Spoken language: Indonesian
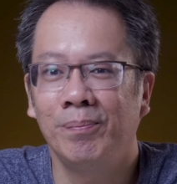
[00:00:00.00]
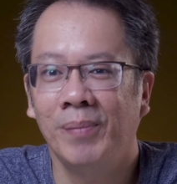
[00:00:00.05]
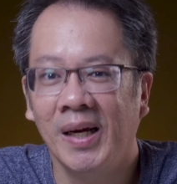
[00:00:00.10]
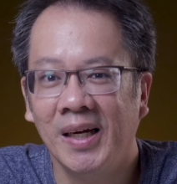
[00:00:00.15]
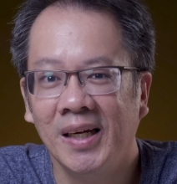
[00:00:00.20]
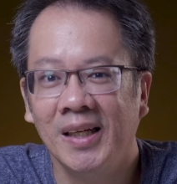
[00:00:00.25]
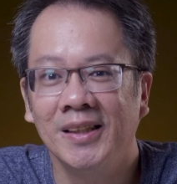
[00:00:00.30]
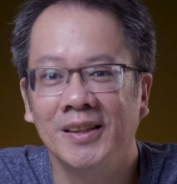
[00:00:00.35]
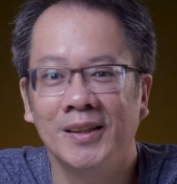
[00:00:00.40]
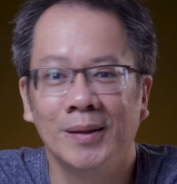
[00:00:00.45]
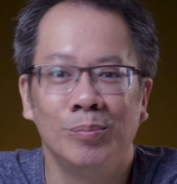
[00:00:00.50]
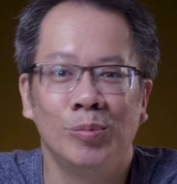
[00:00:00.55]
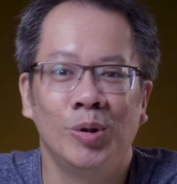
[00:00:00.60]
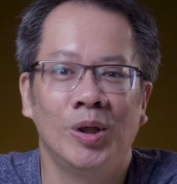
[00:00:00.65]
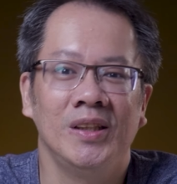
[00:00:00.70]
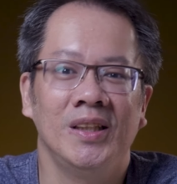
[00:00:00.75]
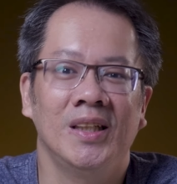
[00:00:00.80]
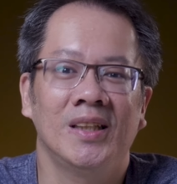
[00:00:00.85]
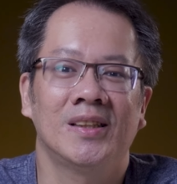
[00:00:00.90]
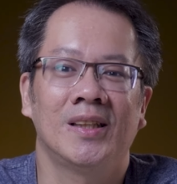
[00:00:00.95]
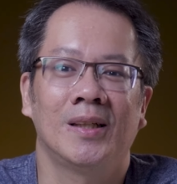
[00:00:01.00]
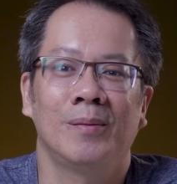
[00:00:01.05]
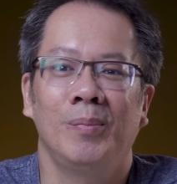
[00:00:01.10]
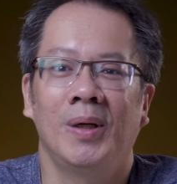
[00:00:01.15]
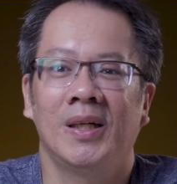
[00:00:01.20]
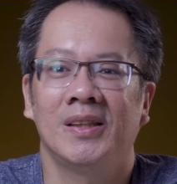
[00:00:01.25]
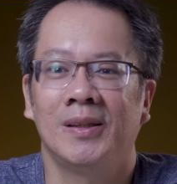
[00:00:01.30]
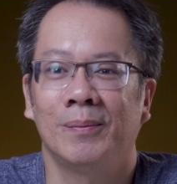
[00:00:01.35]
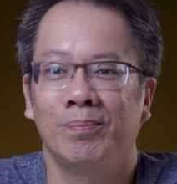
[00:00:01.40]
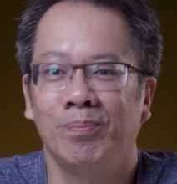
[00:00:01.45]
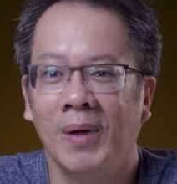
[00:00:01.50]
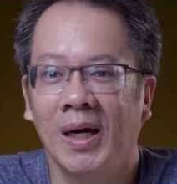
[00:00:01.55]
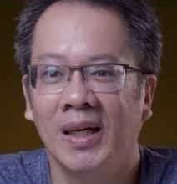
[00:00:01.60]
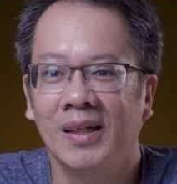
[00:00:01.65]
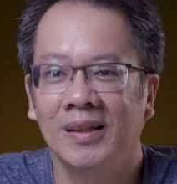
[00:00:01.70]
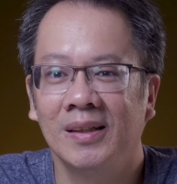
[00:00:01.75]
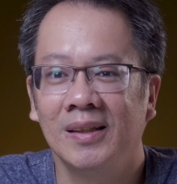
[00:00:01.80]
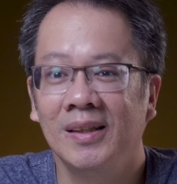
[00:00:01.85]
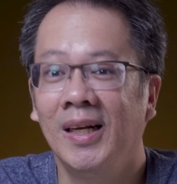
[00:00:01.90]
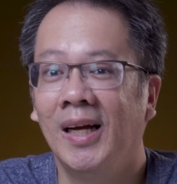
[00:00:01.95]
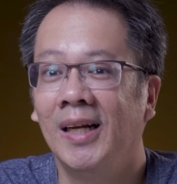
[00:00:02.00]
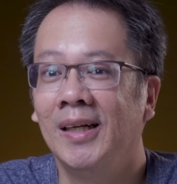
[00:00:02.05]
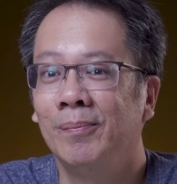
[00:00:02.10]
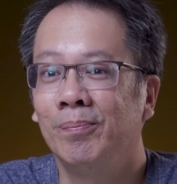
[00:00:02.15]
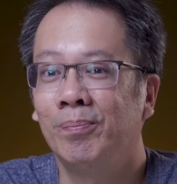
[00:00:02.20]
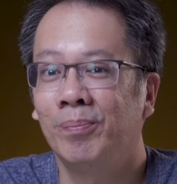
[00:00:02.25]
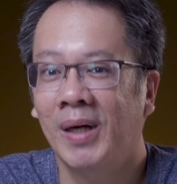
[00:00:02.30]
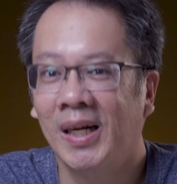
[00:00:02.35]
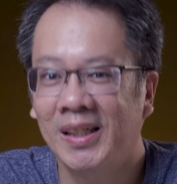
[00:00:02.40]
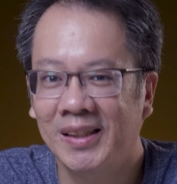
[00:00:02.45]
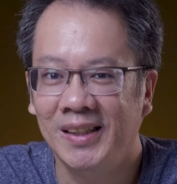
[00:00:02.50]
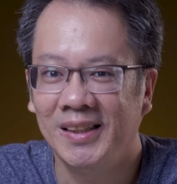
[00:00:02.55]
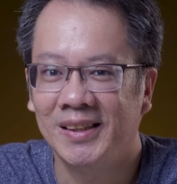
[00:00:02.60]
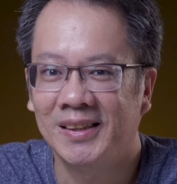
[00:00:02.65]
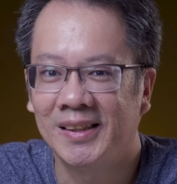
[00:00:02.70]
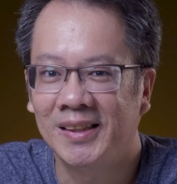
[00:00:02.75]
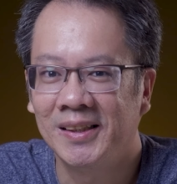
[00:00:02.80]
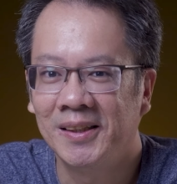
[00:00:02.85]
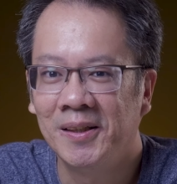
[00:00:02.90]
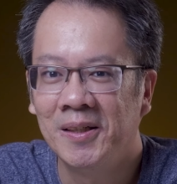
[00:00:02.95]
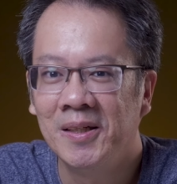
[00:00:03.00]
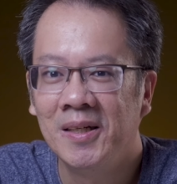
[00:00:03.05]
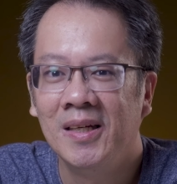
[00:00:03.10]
pengen semuanya serba cepat dan praktis.